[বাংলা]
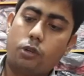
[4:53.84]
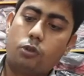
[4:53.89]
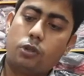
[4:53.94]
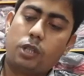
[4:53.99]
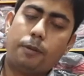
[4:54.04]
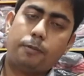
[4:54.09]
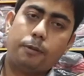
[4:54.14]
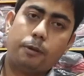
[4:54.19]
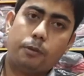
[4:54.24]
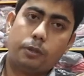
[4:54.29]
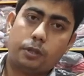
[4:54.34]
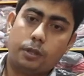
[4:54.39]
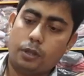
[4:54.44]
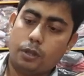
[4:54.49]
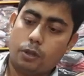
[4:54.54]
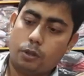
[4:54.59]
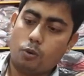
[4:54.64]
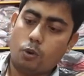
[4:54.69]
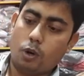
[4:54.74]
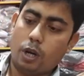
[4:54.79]
একটু দামের মধ্যে
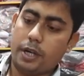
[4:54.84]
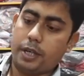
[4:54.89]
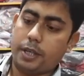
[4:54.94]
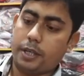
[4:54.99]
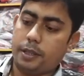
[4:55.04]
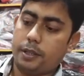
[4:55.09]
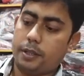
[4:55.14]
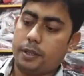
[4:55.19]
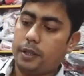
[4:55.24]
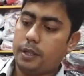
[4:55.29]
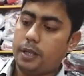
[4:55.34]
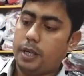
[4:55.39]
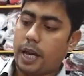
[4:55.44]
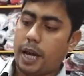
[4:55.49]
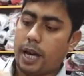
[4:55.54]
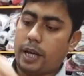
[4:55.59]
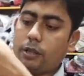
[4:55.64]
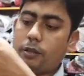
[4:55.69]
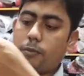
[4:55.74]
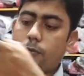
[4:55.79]
কোয়ালিটি আচ্ছা, আচ্ছা। আর
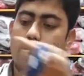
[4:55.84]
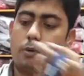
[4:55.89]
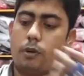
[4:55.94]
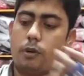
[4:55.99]
এগুলো কিন্তু